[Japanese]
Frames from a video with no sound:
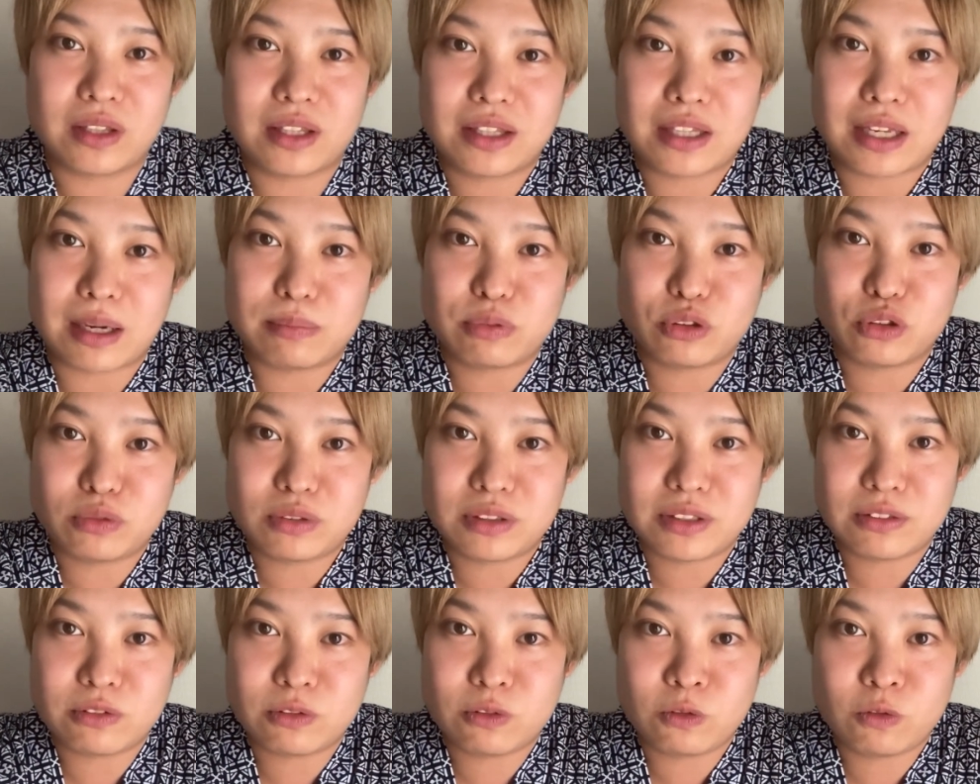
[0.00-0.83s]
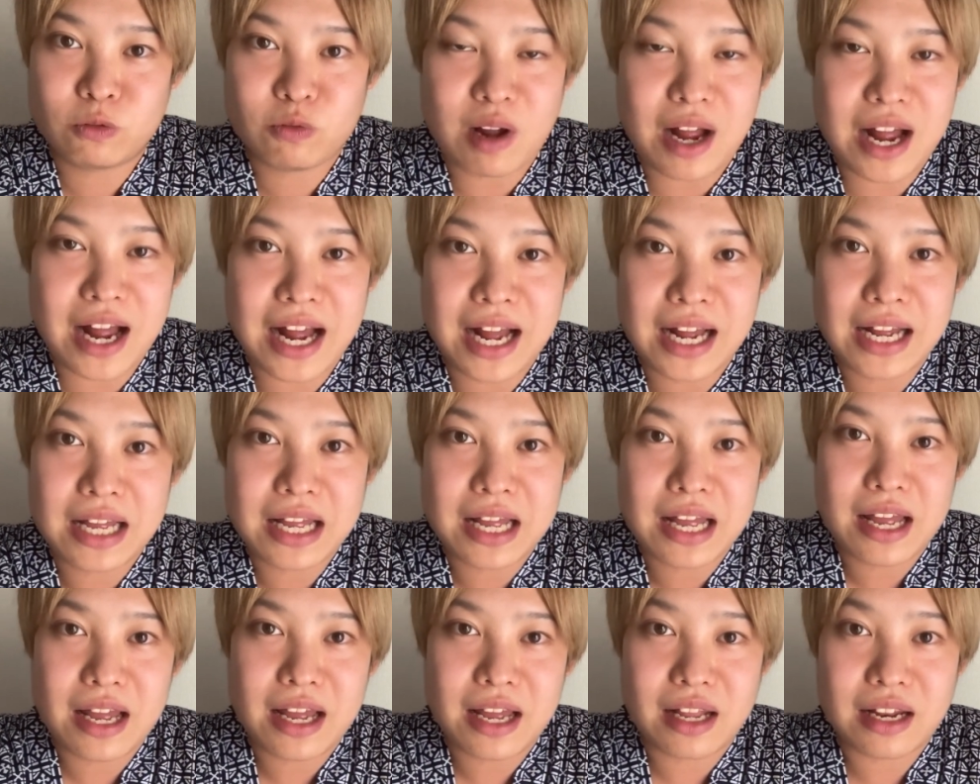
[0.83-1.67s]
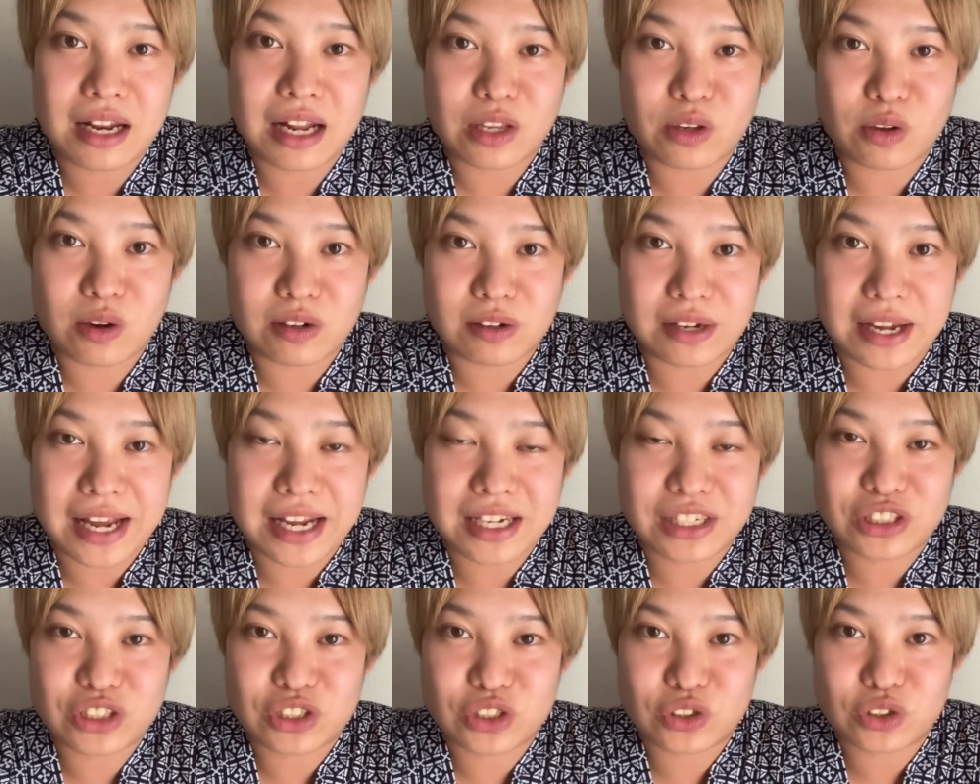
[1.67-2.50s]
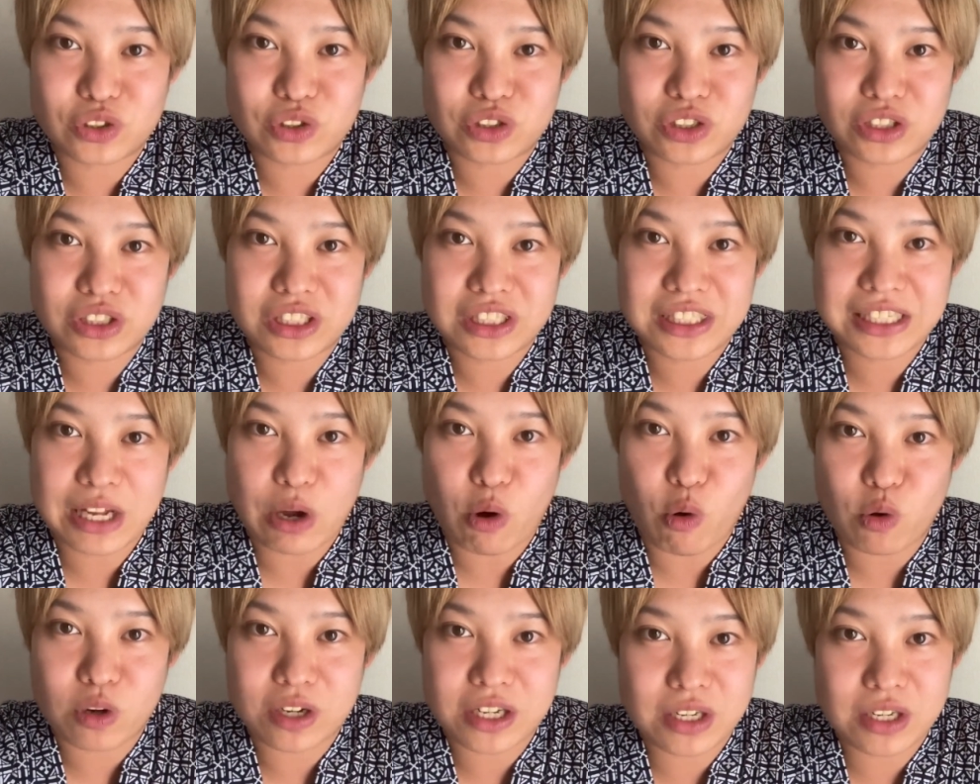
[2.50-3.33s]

た分は、なんとなく編集してお